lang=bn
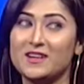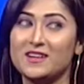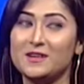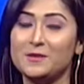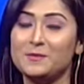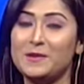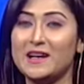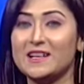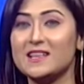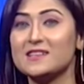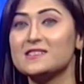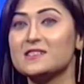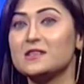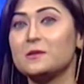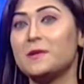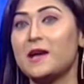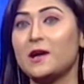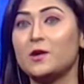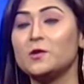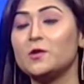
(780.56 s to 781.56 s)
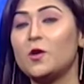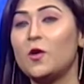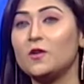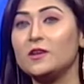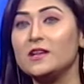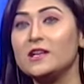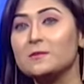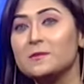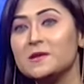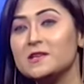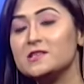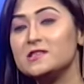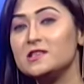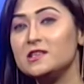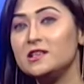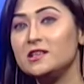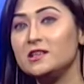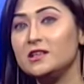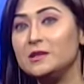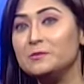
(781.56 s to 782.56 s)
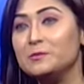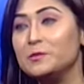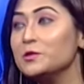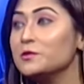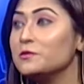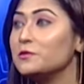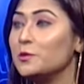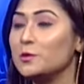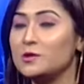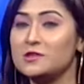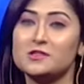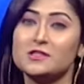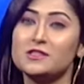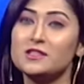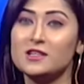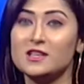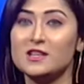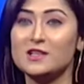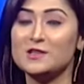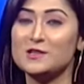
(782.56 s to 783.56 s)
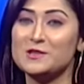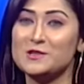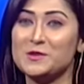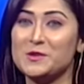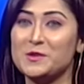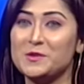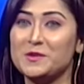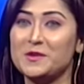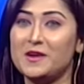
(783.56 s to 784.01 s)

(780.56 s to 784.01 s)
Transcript: বাংলা সিনেমা এখন অনেক বেশি ইম্প্রুভ করছে সো